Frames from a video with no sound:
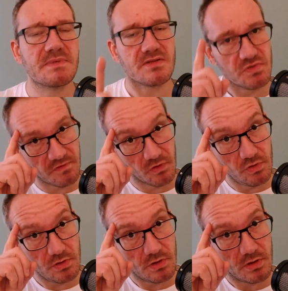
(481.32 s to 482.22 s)
Gibt es einen zu
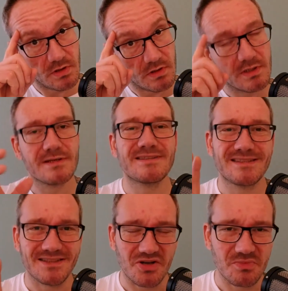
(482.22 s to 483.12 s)
früh?
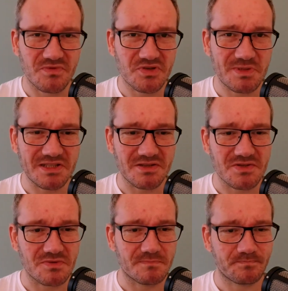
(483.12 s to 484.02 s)
Da kommen wir später
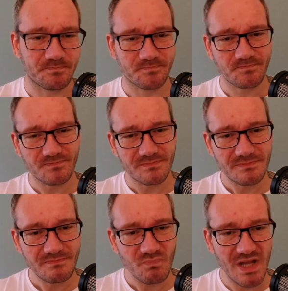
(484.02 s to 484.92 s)
dazu.
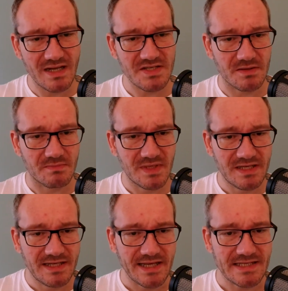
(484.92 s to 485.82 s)
Also,
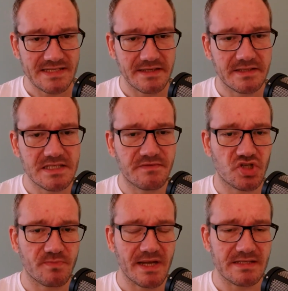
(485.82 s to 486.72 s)
erster intensiver
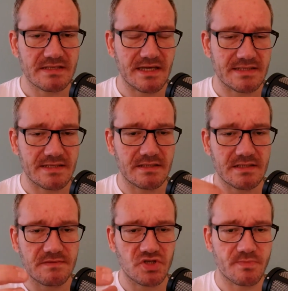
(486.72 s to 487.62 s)
Schmerz, erste
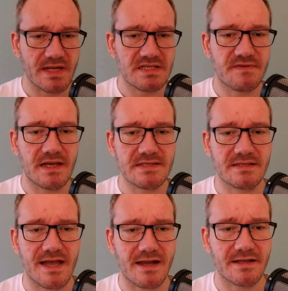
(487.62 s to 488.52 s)
intensive Schmerzphase,
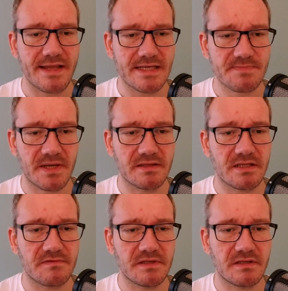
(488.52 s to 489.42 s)
da kann Eisbaden
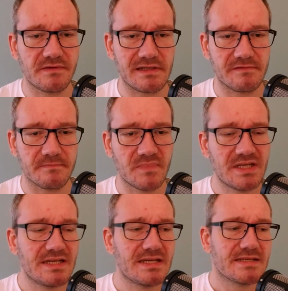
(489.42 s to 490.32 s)
definitiv helfen.
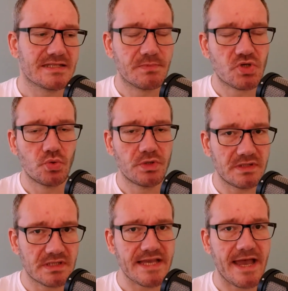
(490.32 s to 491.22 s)
Es gibt
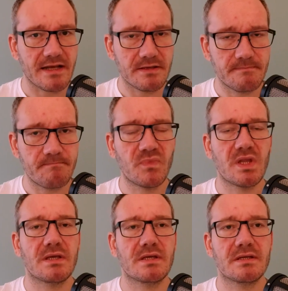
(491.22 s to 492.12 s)
Studien, die zeigen,
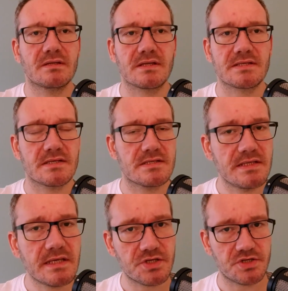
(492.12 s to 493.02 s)
dass das
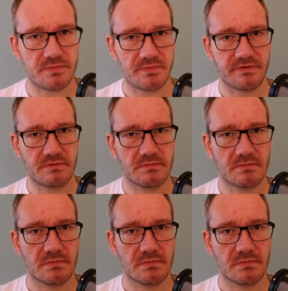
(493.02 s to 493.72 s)
nicht stimmt.